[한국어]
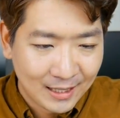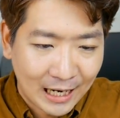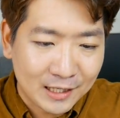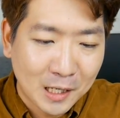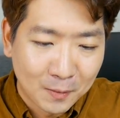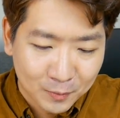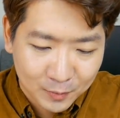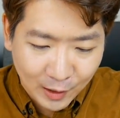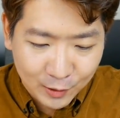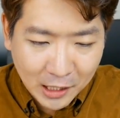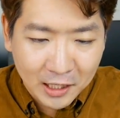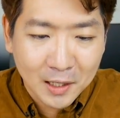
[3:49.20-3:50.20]
아참,
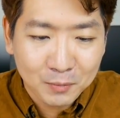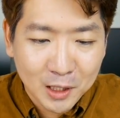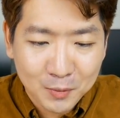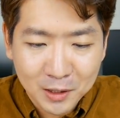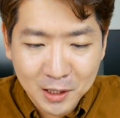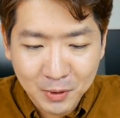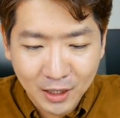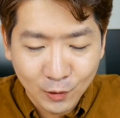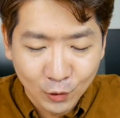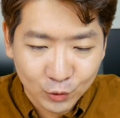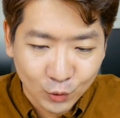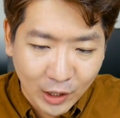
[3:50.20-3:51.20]
제이엠티비님이
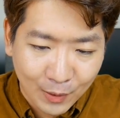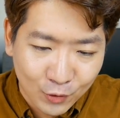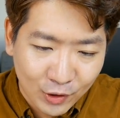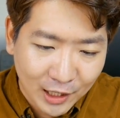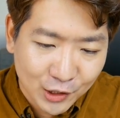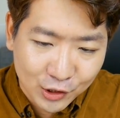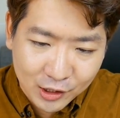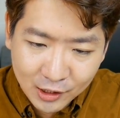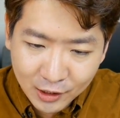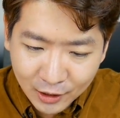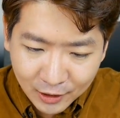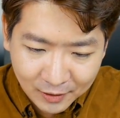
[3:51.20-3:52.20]
이거 또 개봉을
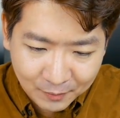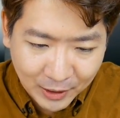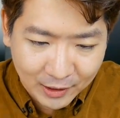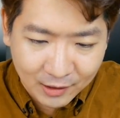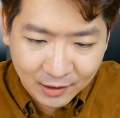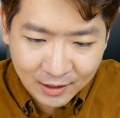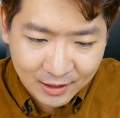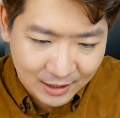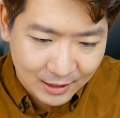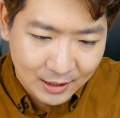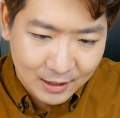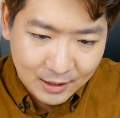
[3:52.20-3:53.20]
하셨지. 맞다,
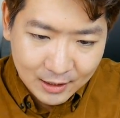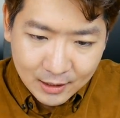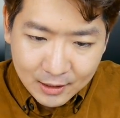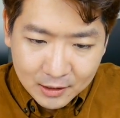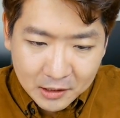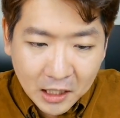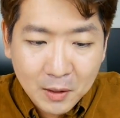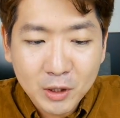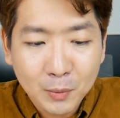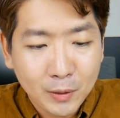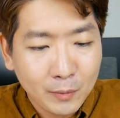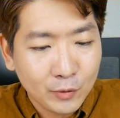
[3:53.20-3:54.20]

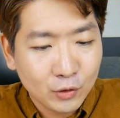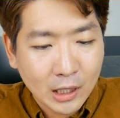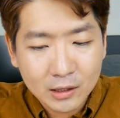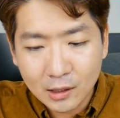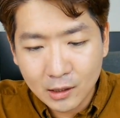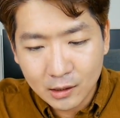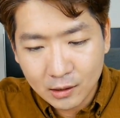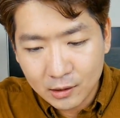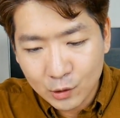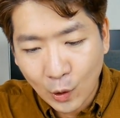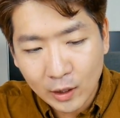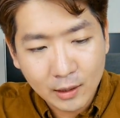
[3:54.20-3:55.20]
제이엠티비님도 사실
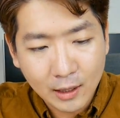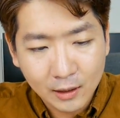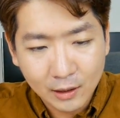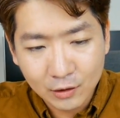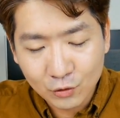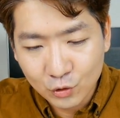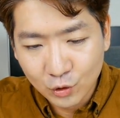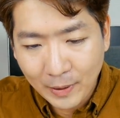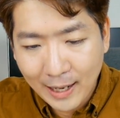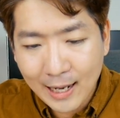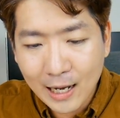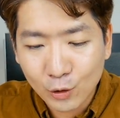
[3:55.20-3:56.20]
저한테 얘기 듣고
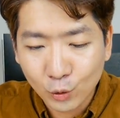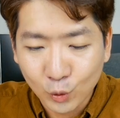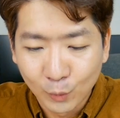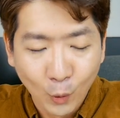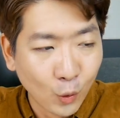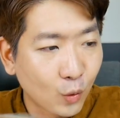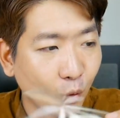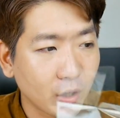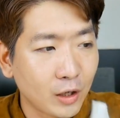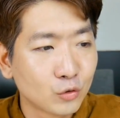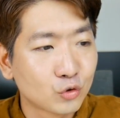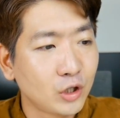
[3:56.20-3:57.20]
바로 또
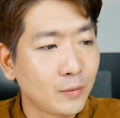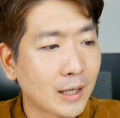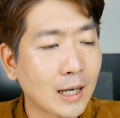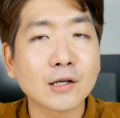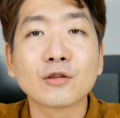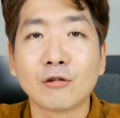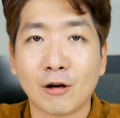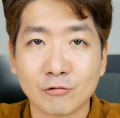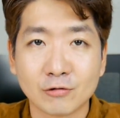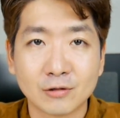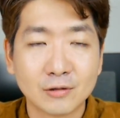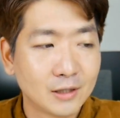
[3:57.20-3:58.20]
몰꼬리로 구입을
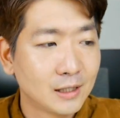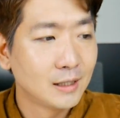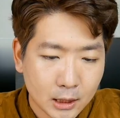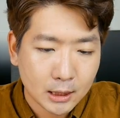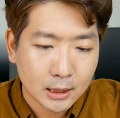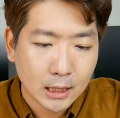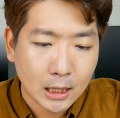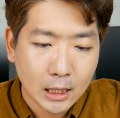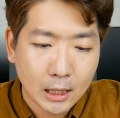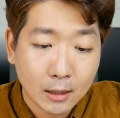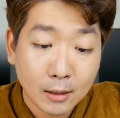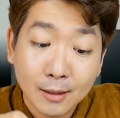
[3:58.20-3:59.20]
하셨더라고.
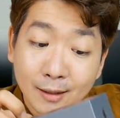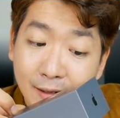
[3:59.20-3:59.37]
짠.